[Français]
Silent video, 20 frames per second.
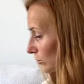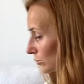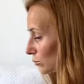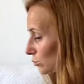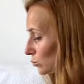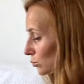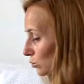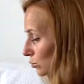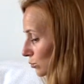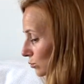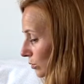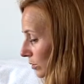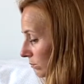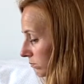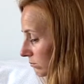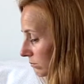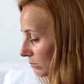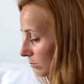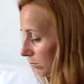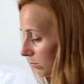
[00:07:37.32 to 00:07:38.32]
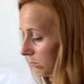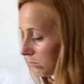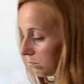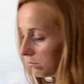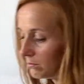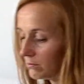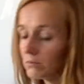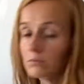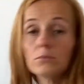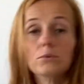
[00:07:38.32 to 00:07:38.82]
toujours
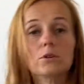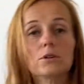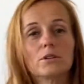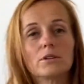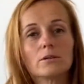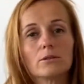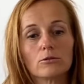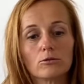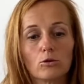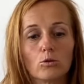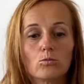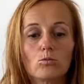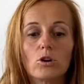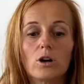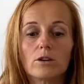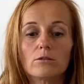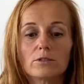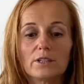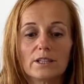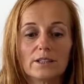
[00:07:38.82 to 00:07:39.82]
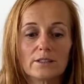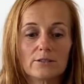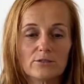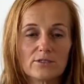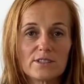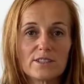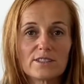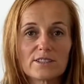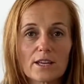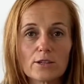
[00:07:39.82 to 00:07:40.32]
au moins oui, une
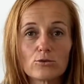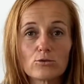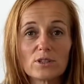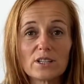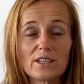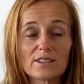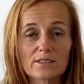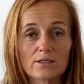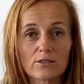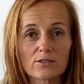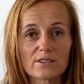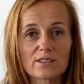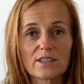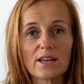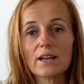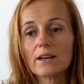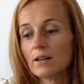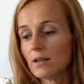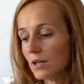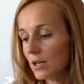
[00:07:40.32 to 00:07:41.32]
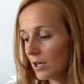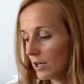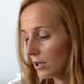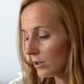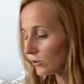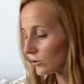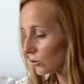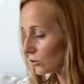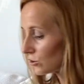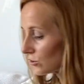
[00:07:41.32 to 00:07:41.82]
dizaine d'huiles essentielles.
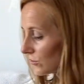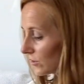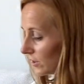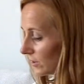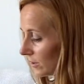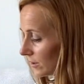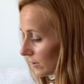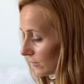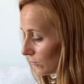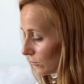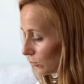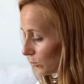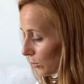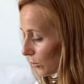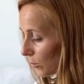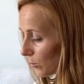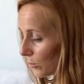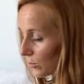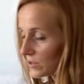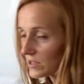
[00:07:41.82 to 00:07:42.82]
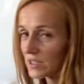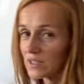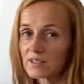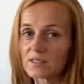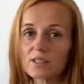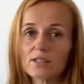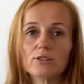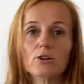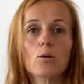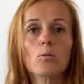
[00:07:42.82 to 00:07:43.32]
Ce que je vais vous proposer,
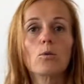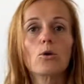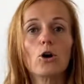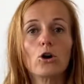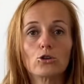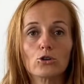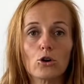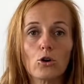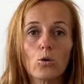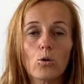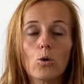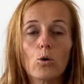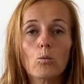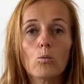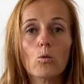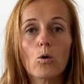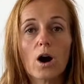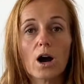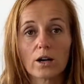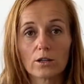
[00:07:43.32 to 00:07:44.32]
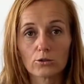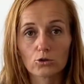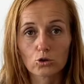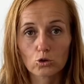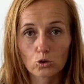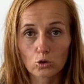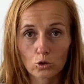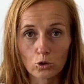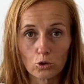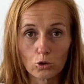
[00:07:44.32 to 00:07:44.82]
c'est d'en prendre au moins
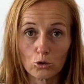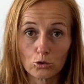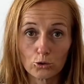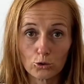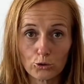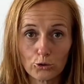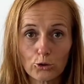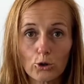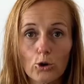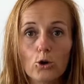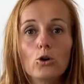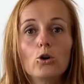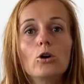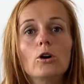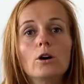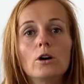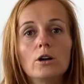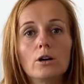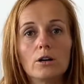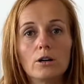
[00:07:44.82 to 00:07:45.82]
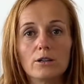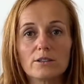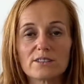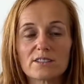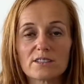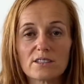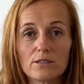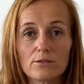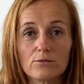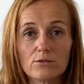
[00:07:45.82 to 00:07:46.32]
euh, deux. Euh,
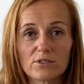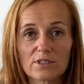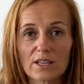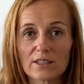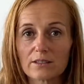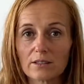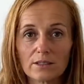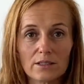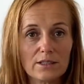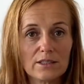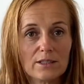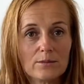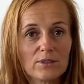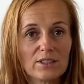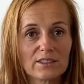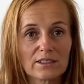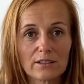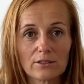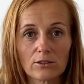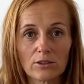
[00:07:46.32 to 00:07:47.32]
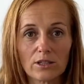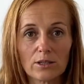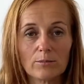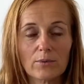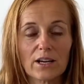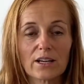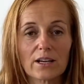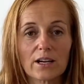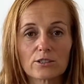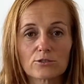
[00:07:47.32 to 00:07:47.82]
si vous êtes limité dans les
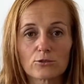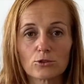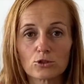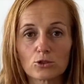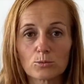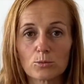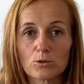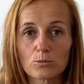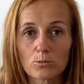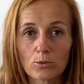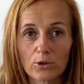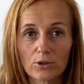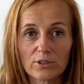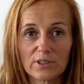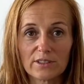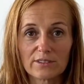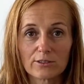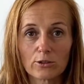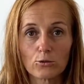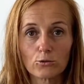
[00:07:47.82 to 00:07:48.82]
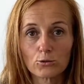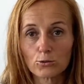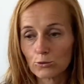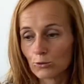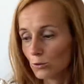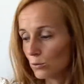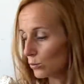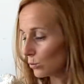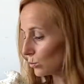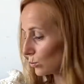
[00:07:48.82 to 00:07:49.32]
bagages, franchement, prenez-en deux
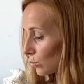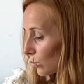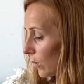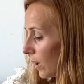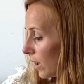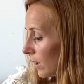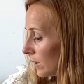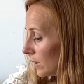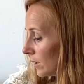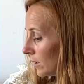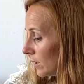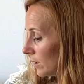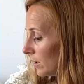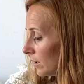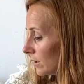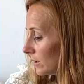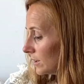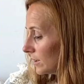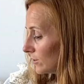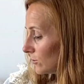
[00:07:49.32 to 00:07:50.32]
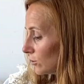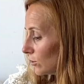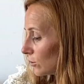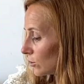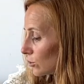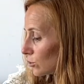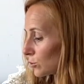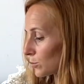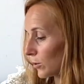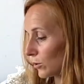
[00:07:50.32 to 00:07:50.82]
ou trois. Euh, les deux que
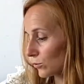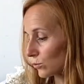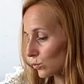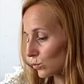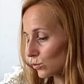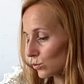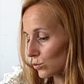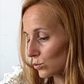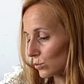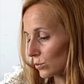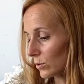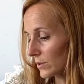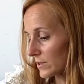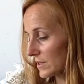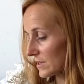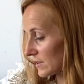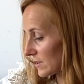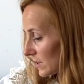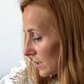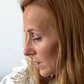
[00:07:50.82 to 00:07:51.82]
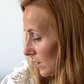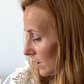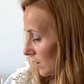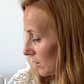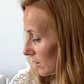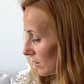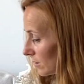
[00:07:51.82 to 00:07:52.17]
je prends toujours, c'est